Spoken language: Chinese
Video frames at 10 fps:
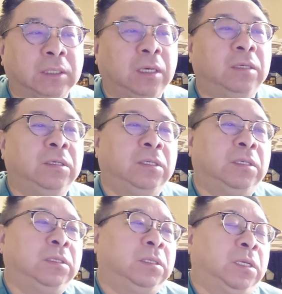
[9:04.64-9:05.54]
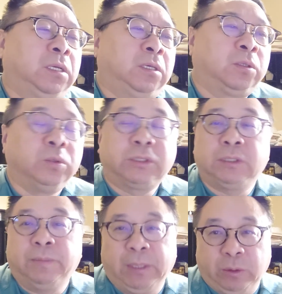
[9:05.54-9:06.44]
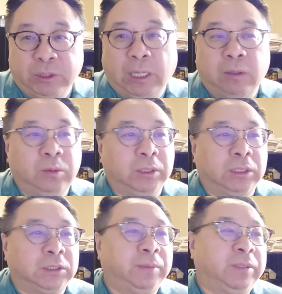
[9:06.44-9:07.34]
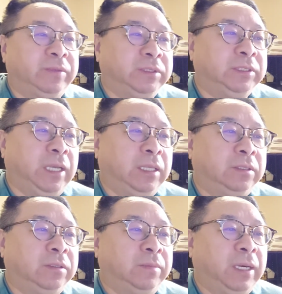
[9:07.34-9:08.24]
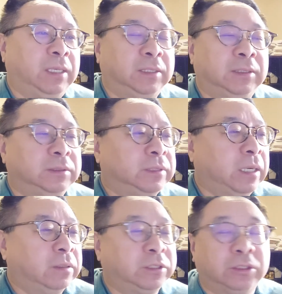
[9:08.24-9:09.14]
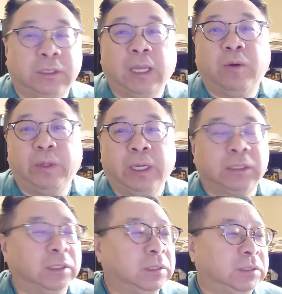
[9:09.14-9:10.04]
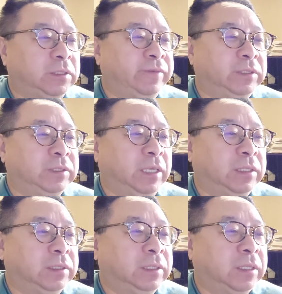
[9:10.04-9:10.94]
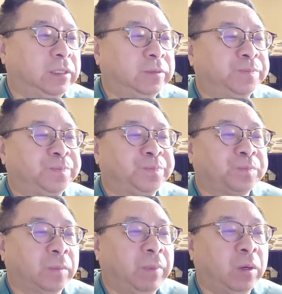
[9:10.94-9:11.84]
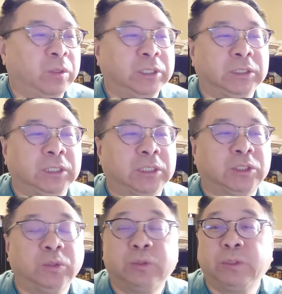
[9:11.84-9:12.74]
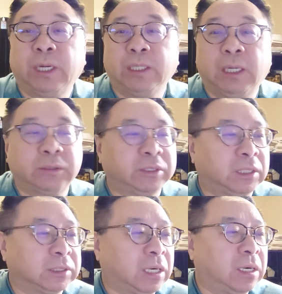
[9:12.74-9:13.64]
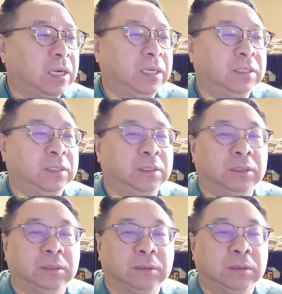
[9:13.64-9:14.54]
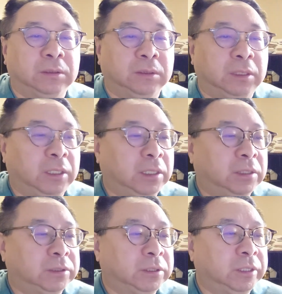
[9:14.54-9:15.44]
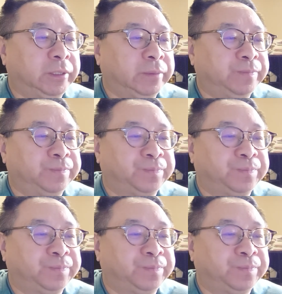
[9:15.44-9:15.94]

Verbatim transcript: 到公司的美国账户的证明文件，对吧？然后就是电汇啊等等这些文件。然后，包括一些收据啊、银行对账单啊、啊之类的，